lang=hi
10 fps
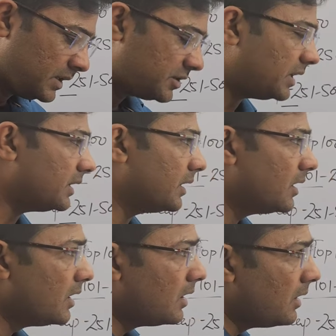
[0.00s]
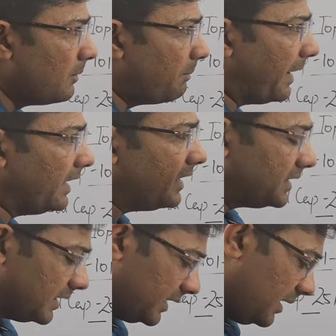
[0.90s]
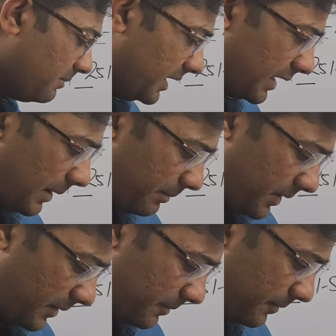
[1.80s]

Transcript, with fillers: चलिए पहले आ जाते हैं मिड कैप पर